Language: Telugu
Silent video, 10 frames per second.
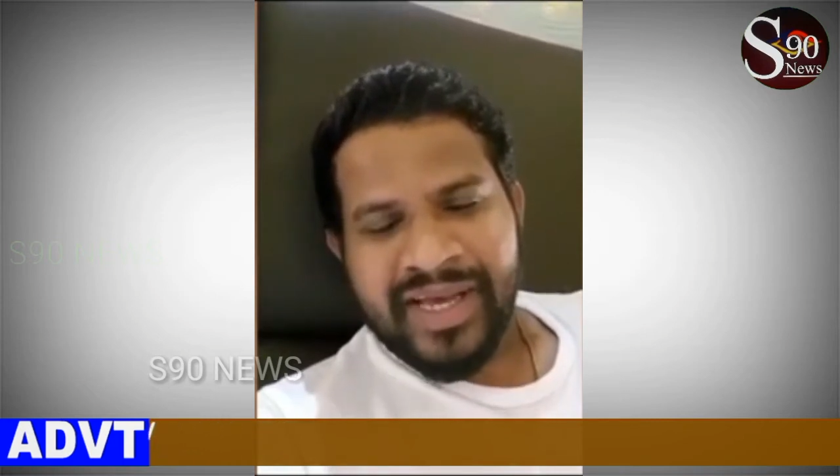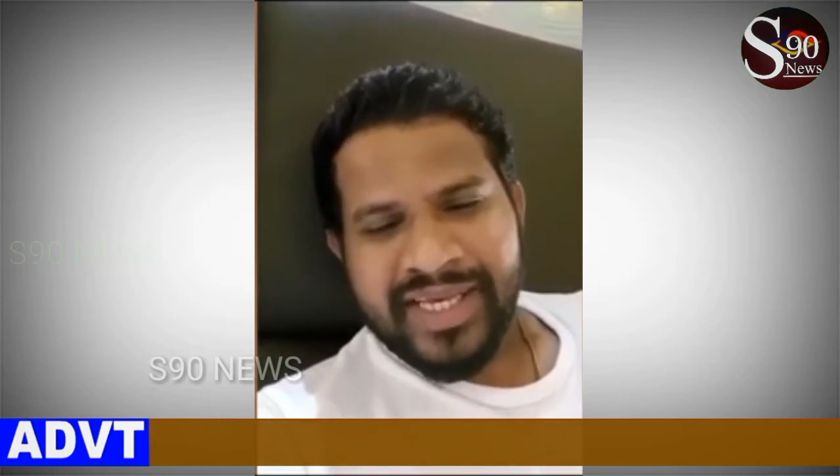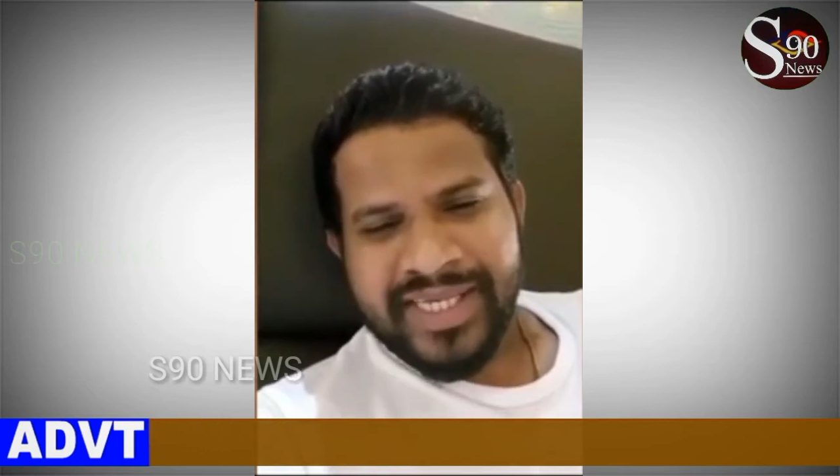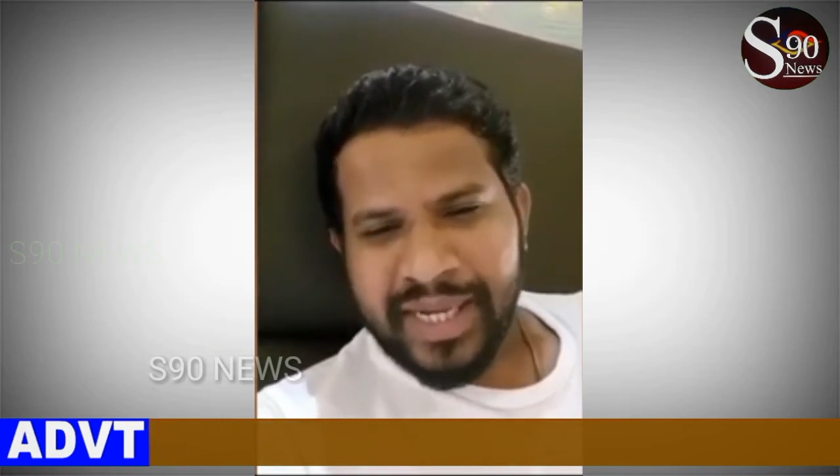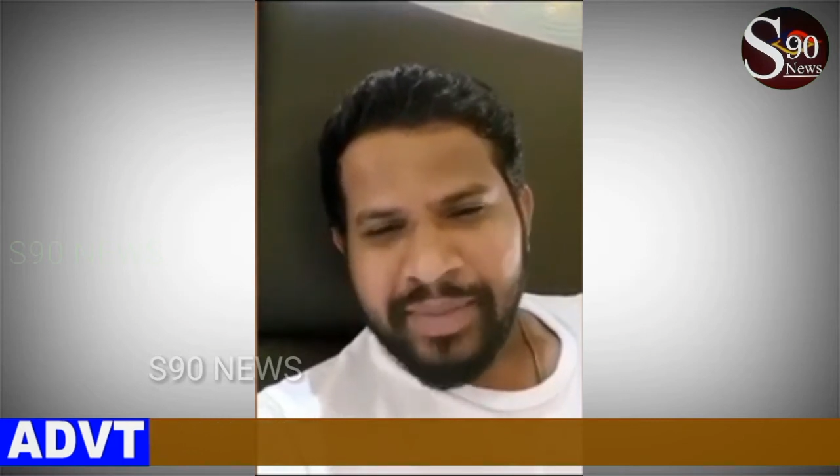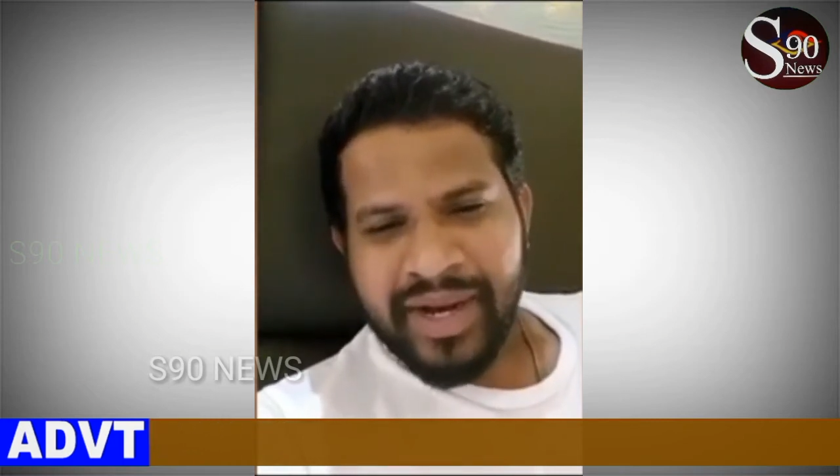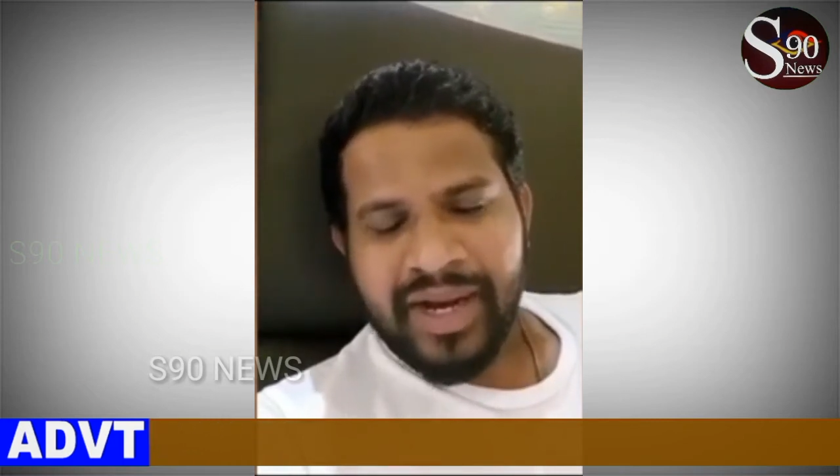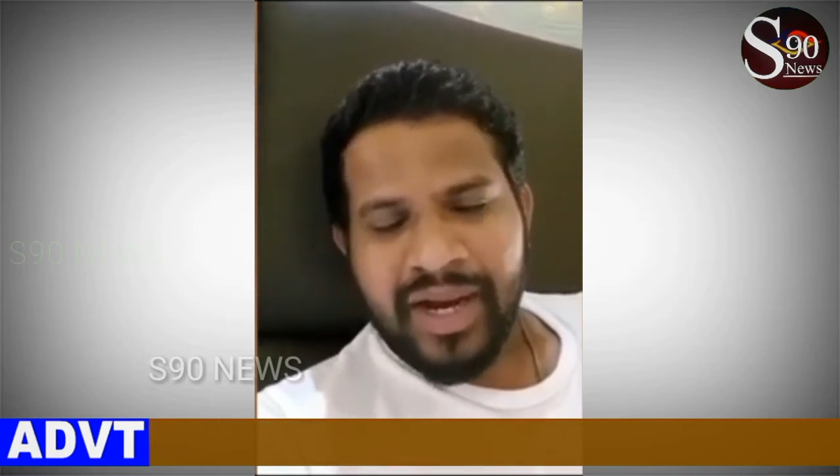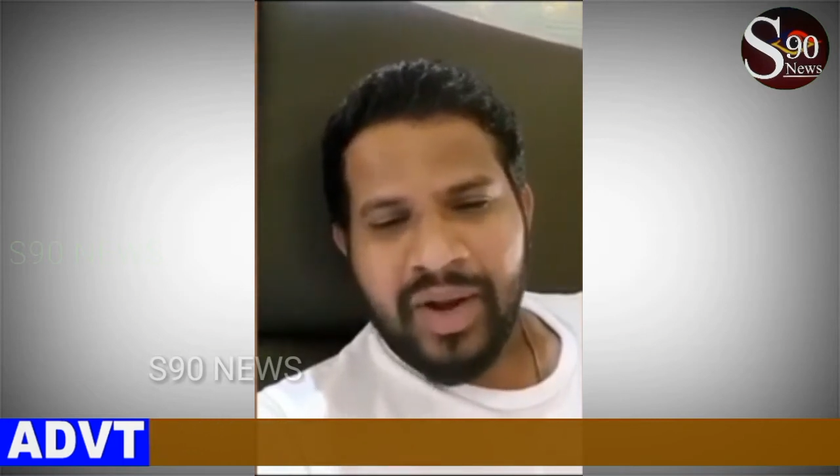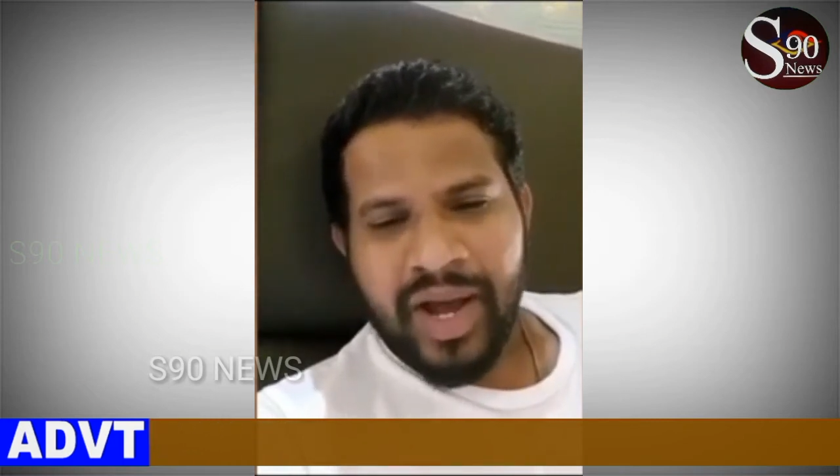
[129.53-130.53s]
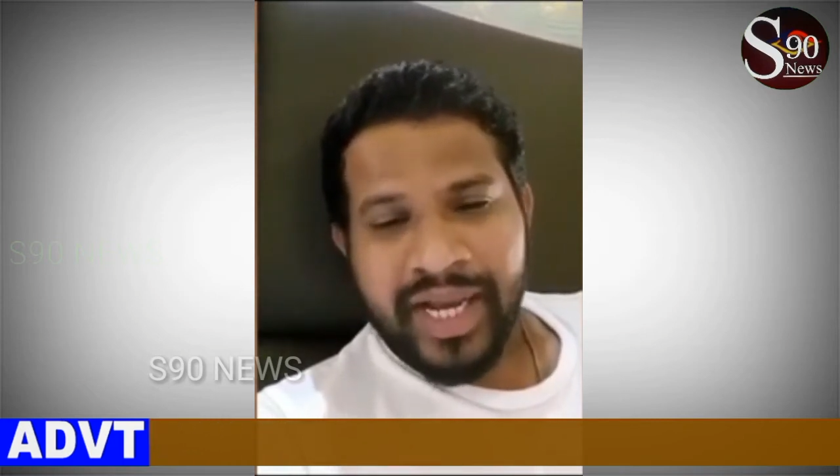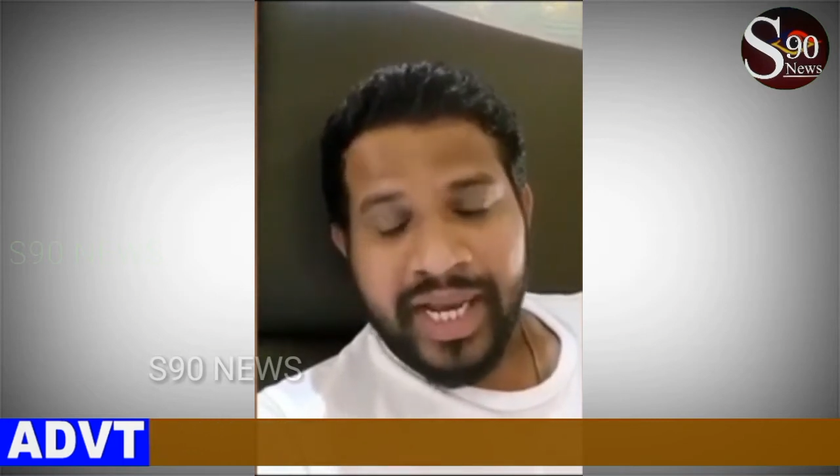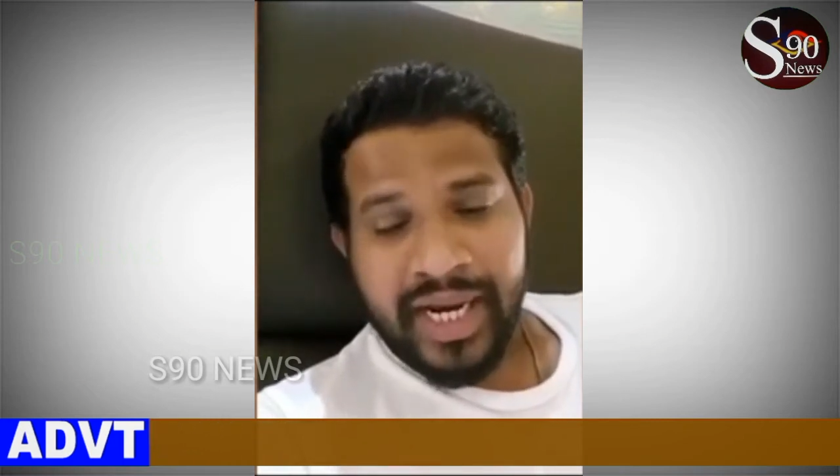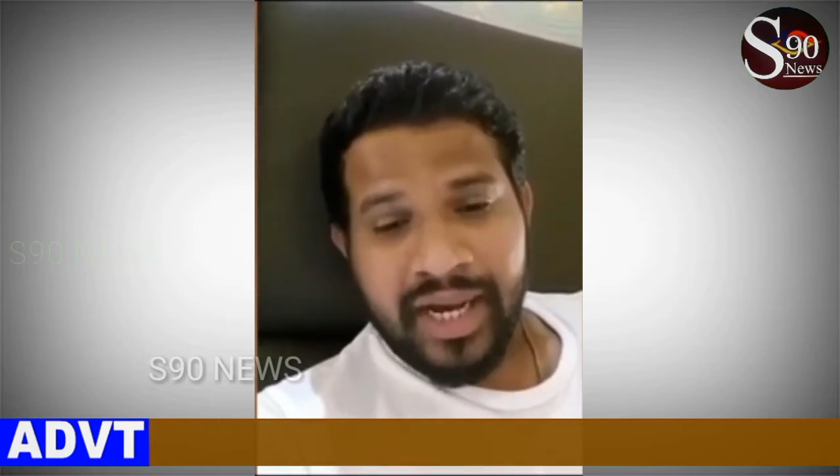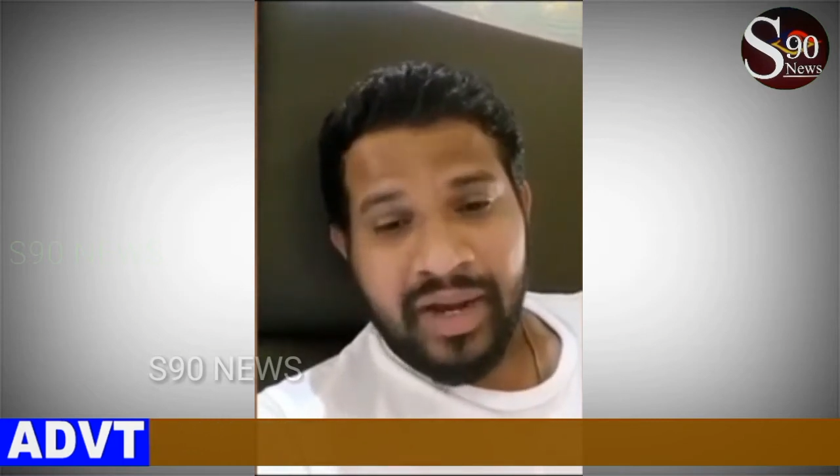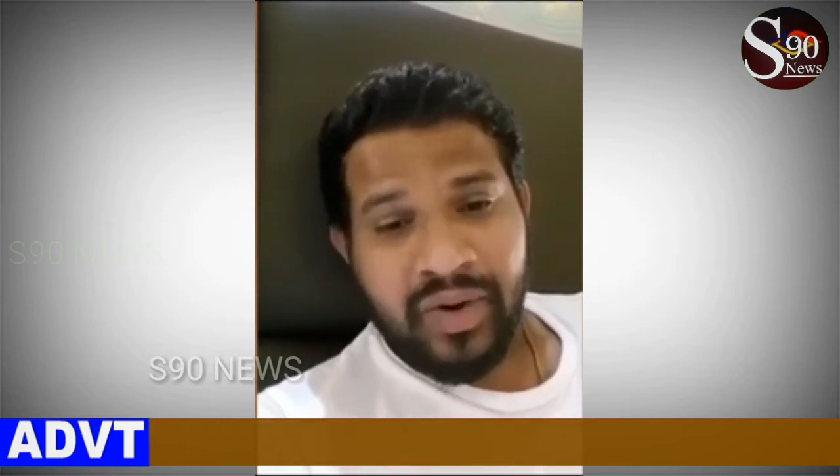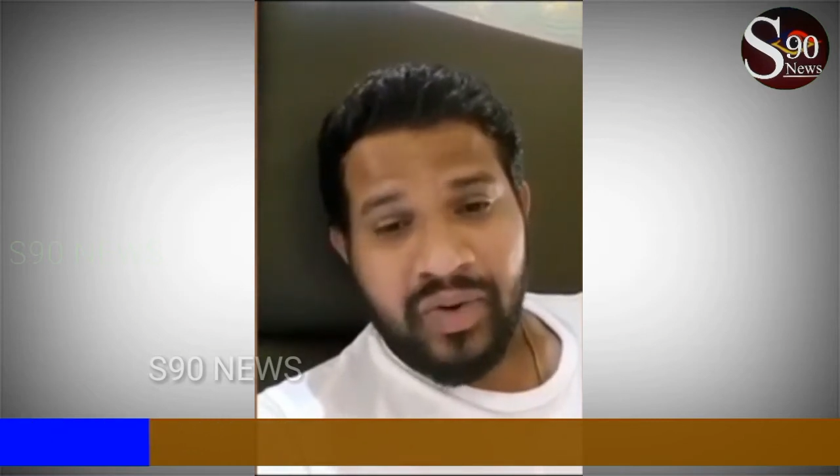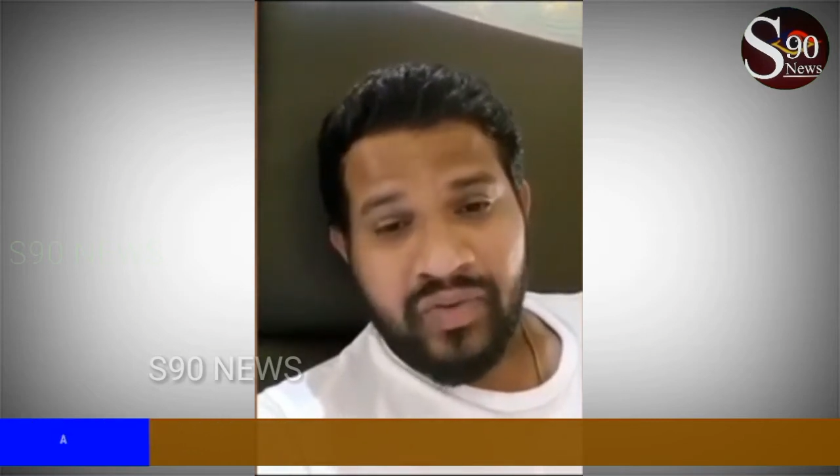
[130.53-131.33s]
ఈ సినిమాకు గాను అఖిల్ గారు